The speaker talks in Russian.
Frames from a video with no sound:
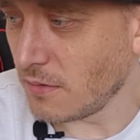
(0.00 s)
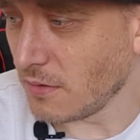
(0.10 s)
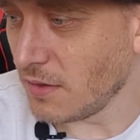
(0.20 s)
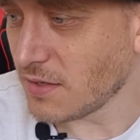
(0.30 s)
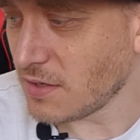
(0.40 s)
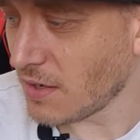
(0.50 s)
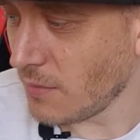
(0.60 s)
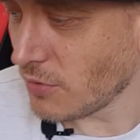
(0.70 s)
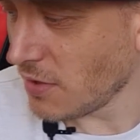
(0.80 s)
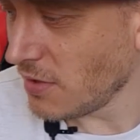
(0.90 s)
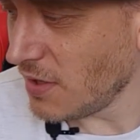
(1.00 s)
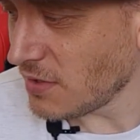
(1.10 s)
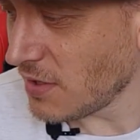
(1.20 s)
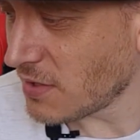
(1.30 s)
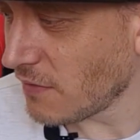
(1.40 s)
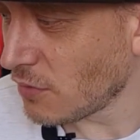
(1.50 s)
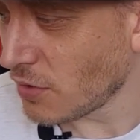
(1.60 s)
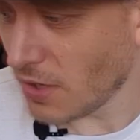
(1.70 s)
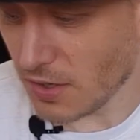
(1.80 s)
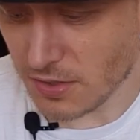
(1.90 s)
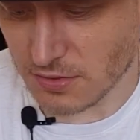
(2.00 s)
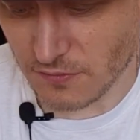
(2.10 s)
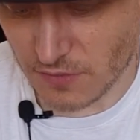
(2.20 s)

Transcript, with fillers: Если кому-то интересно, если вдруг я это